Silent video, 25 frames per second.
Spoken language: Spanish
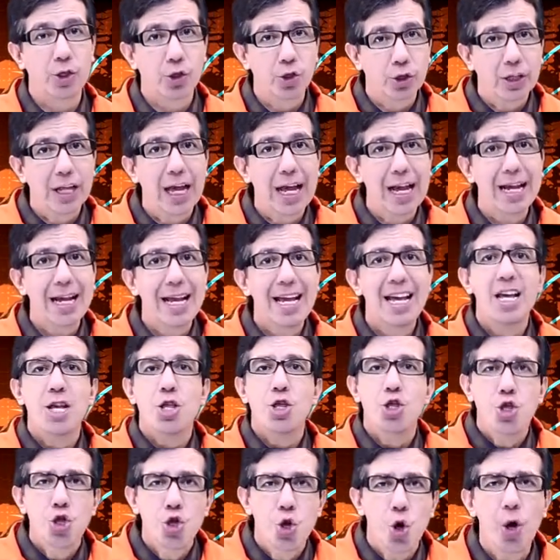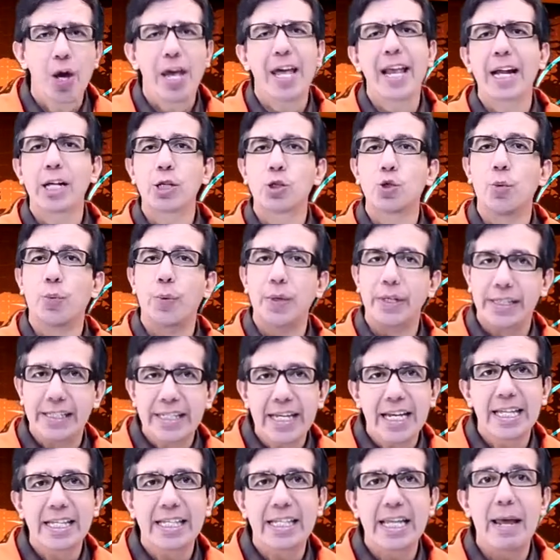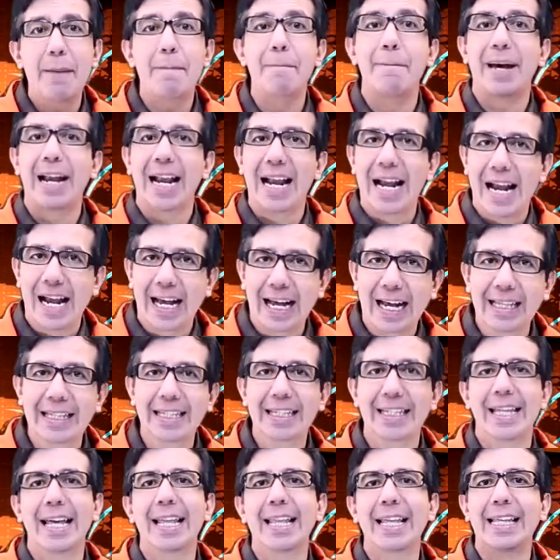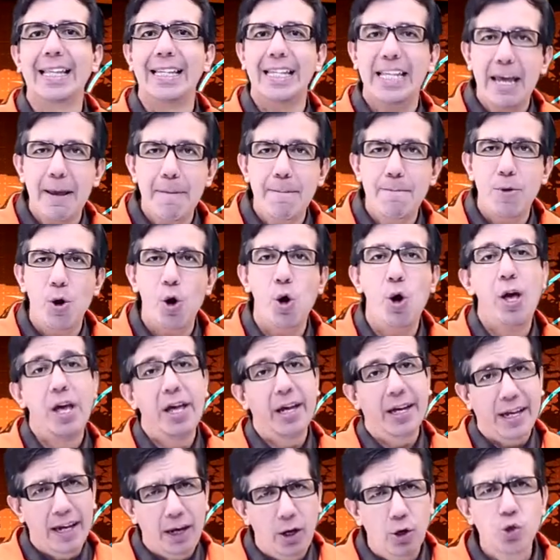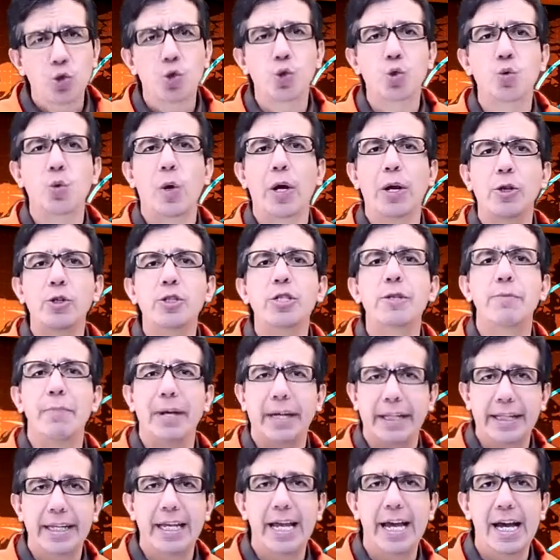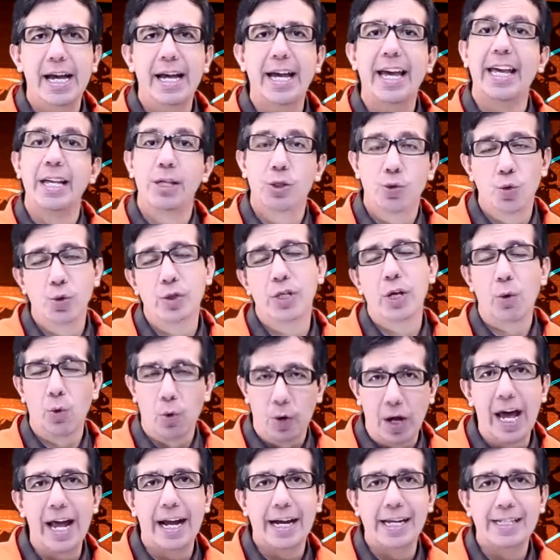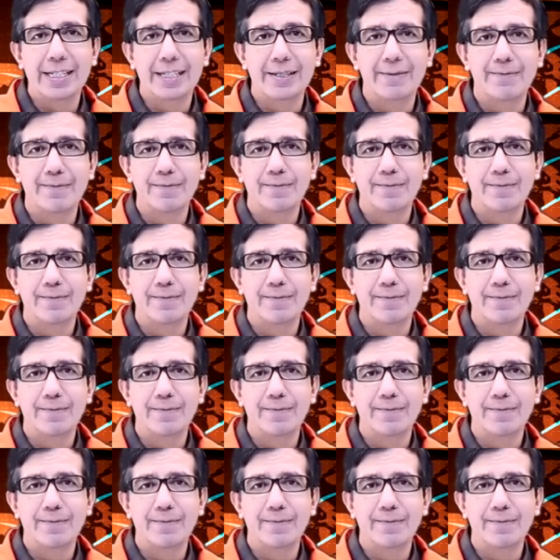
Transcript: adicional no era suficiente para la cantidad de tiempo que los usuarios invertían en sus celulares.